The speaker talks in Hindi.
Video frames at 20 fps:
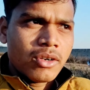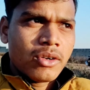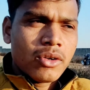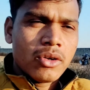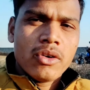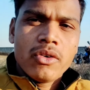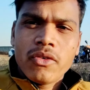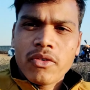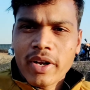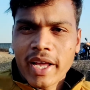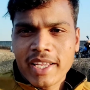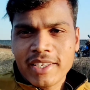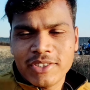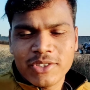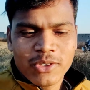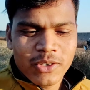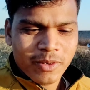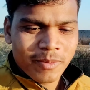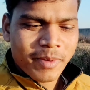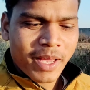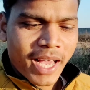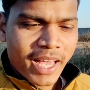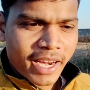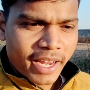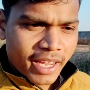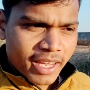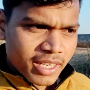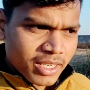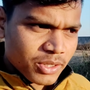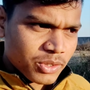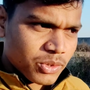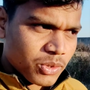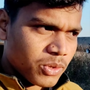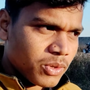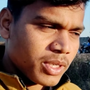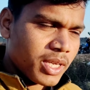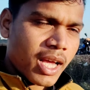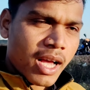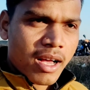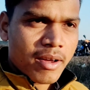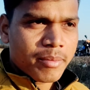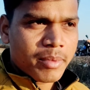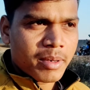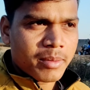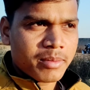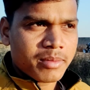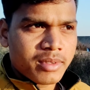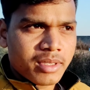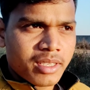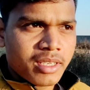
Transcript: नो फ्लाइंग जोन में आ रहा है सो यहाँ पर